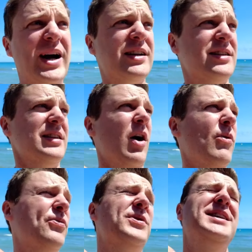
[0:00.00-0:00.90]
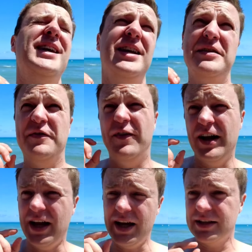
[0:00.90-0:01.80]
packt auf jeden
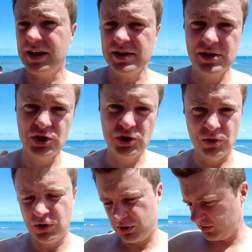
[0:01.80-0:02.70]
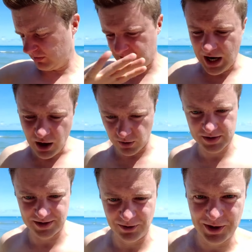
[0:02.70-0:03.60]
Fall ein ganzes Stück
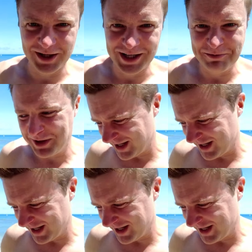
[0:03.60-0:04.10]
Chaos in euer Leben